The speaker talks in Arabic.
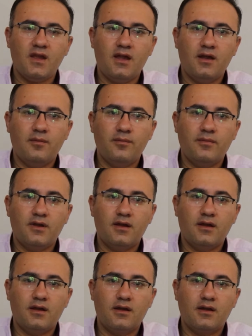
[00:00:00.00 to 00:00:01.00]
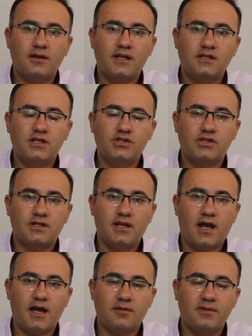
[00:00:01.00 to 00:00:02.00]
آه، نتيجة
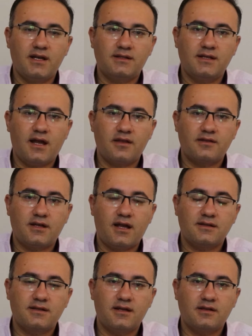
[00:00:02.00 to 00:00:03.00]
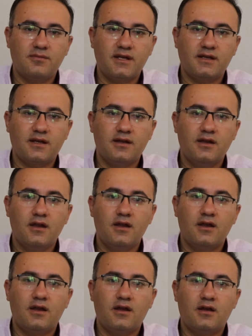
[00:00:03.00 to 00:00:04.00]
الحرب التي حصلت بين
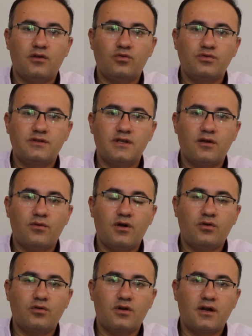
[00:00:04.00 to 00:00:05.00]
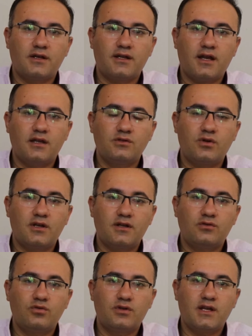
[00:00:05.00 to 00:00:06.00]
روسيا واوكرانيا حيث
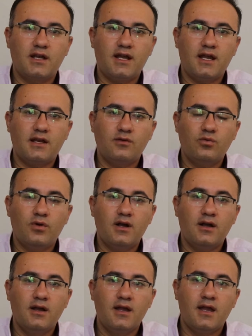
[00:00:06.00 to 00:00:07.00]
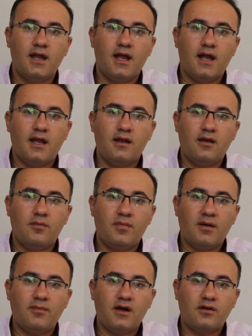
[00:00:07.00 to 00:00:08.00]
ان تركيا الان هو
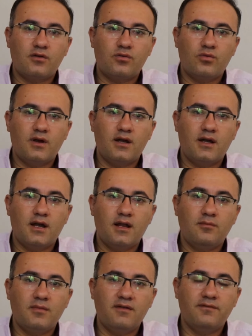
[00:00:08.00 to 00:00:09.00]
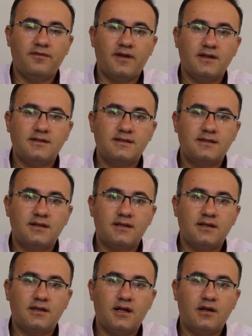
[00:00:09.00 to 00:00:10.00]
الممر والمنفذ
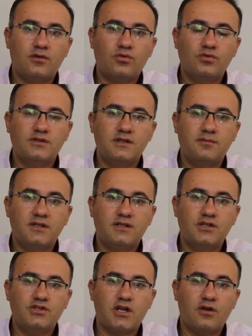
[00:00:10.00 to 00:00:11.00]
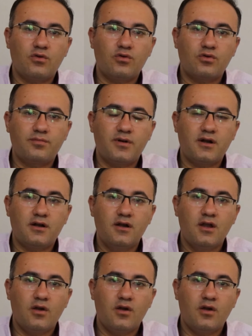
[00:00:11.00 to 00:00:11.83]
الروسي باتجاه اوروبا